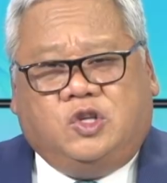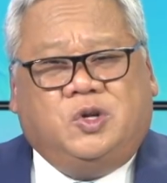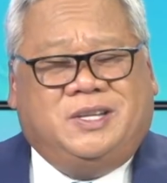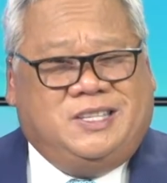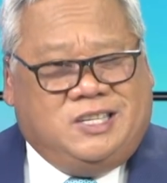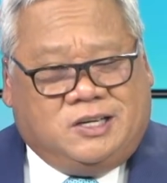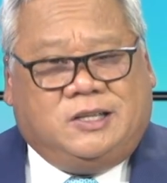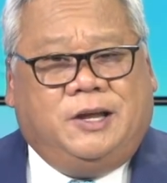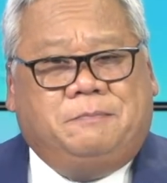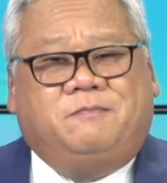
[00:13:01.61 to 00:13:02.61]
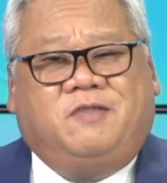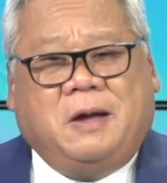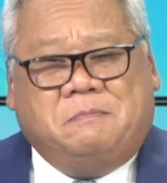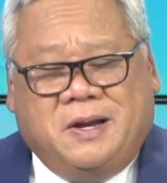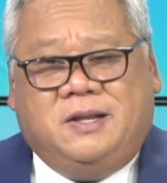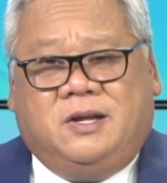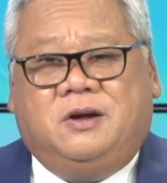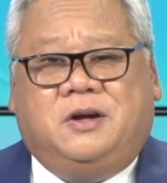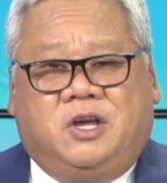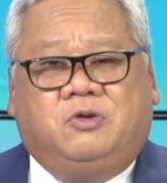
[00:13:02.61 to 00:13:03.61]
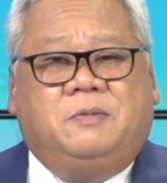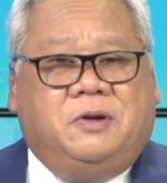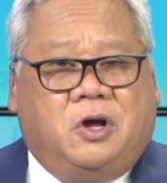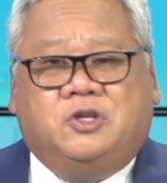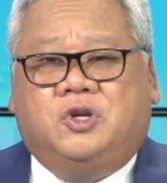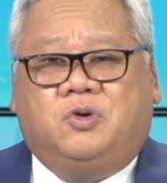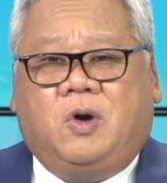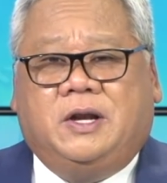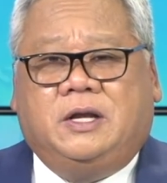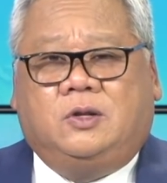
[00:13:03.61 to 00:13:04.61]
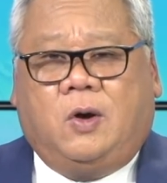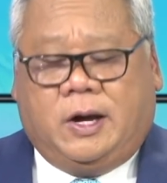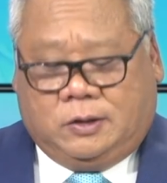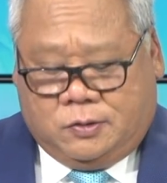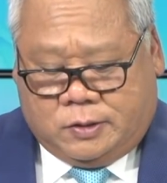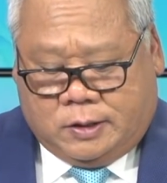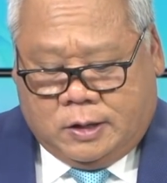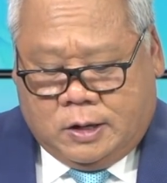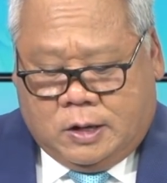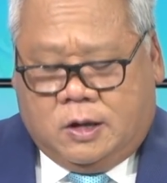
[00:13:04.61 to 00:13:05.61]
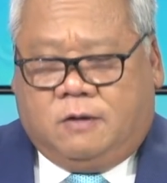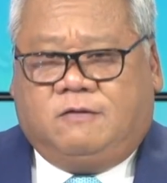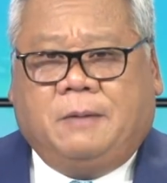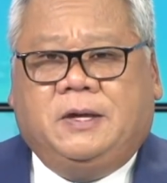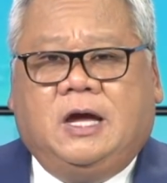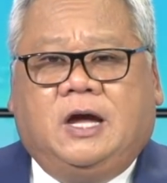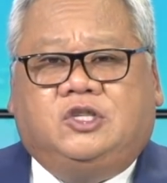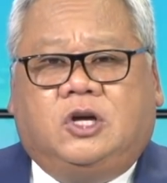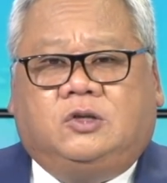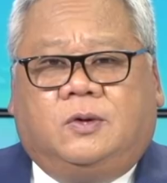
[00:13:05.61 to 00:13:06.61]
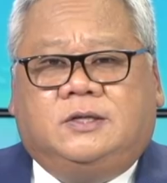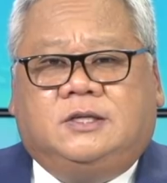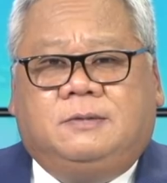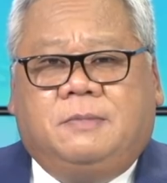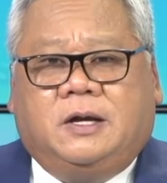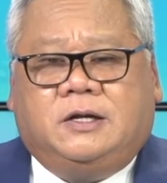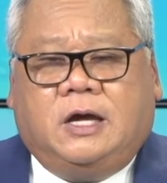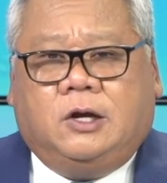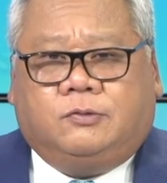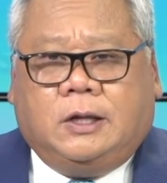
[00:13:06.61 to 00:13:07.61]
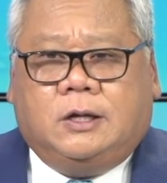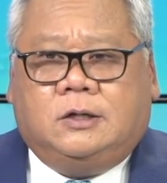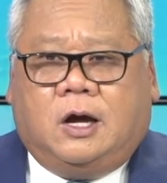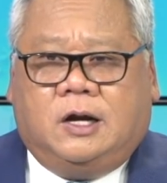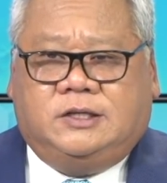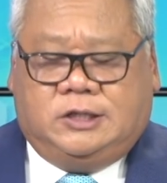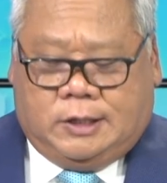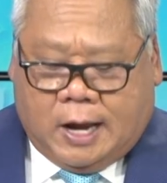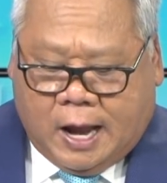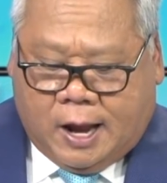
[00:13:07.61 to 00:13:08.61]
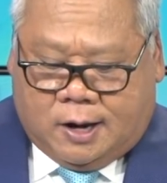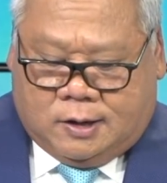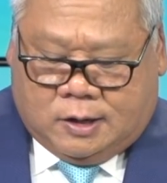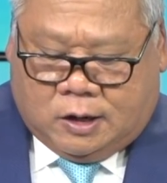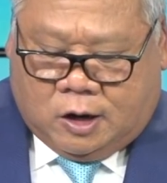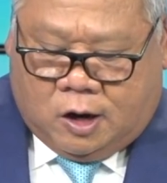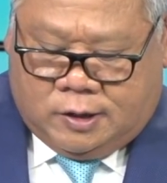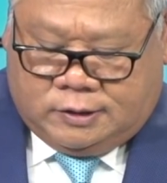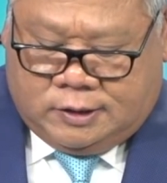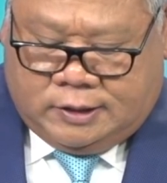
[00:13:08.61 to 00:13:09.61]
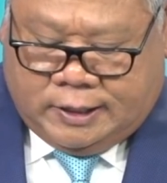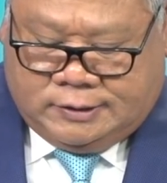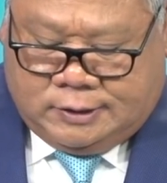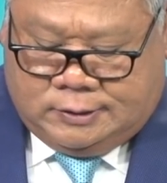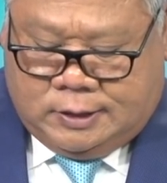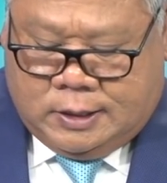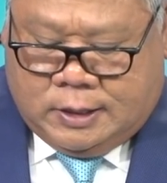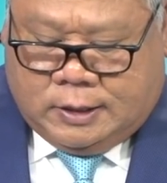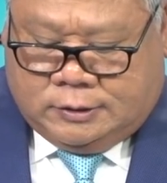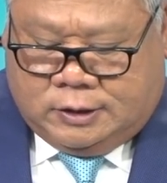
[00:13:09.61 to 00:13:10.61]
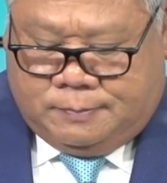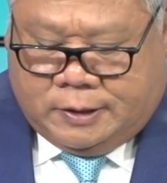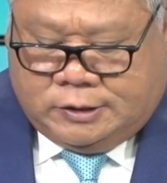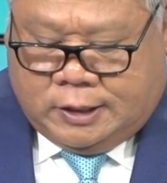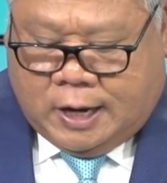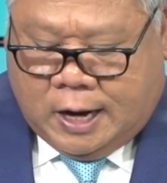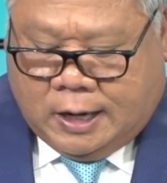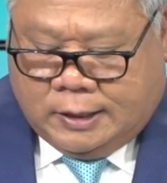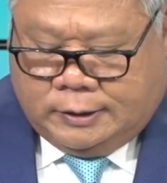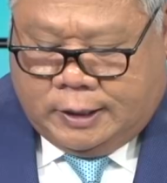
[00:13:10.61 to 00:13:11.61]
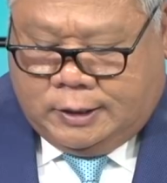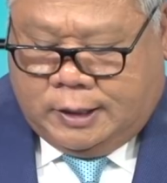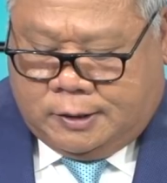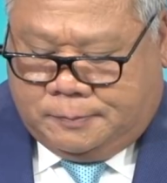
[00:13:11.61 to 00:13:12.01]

chuyện trực tiếp và bình thường giống như mình nói chuyện qua điện thoại thôi. Và bây giờ cho Tuấn xin mời đường dây đầu tiên, đó là chị Hà ở Arlington, Texas. Xin mời chị Hà lên tiếng đi ạ.